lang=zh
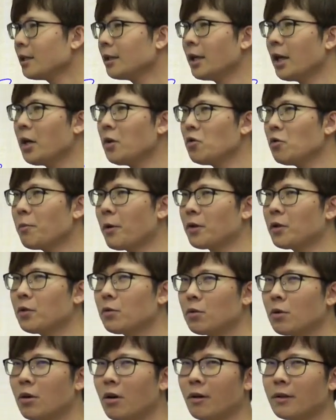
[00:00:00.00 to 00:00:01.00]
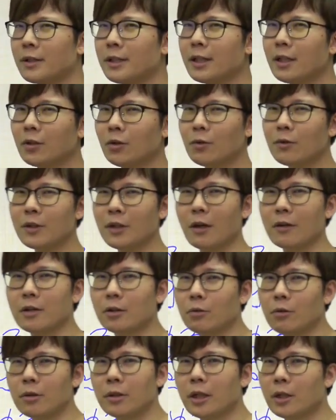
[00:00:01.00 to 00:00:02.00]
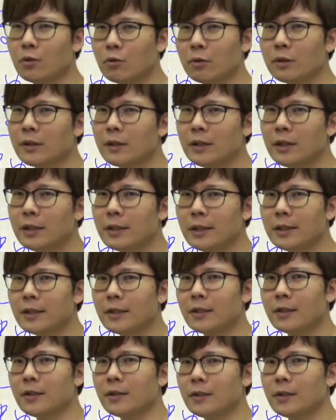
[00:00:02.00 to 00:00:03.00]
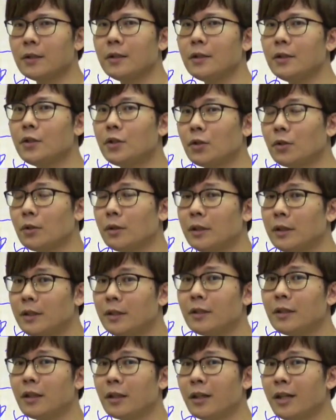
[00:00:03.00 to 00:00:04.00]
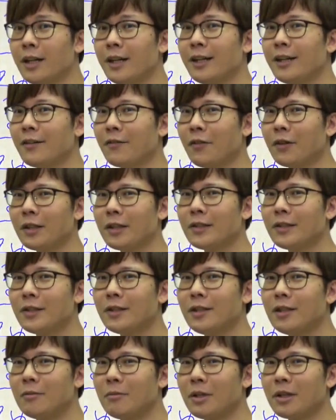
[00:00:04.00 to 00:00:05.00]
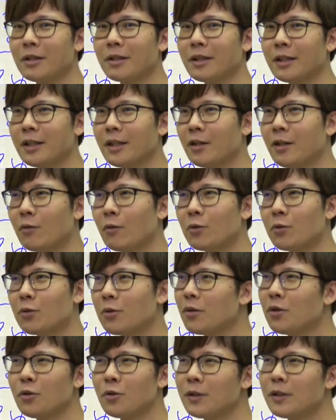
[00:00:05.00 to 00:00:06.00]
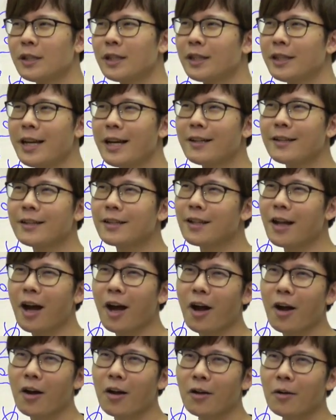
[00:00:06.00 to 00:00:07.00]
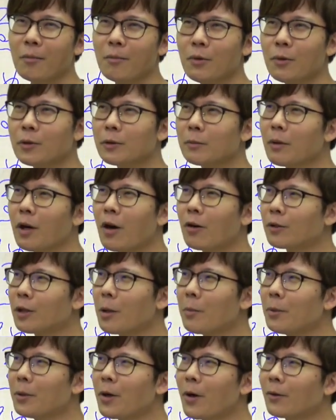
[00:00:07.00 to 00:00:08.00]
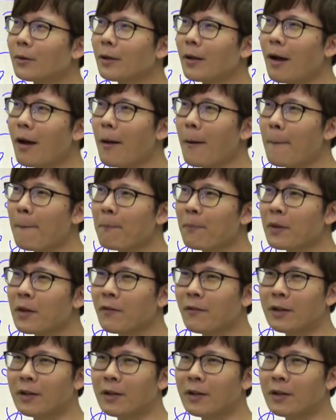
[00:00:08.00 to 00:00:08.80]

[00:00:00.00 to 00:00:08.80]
加个 te 表示说，哦，这个东西好像对你来说是已经行之已久，已经放在心里面。我觉得就是这个样子啊，没有什么好大不了的啊，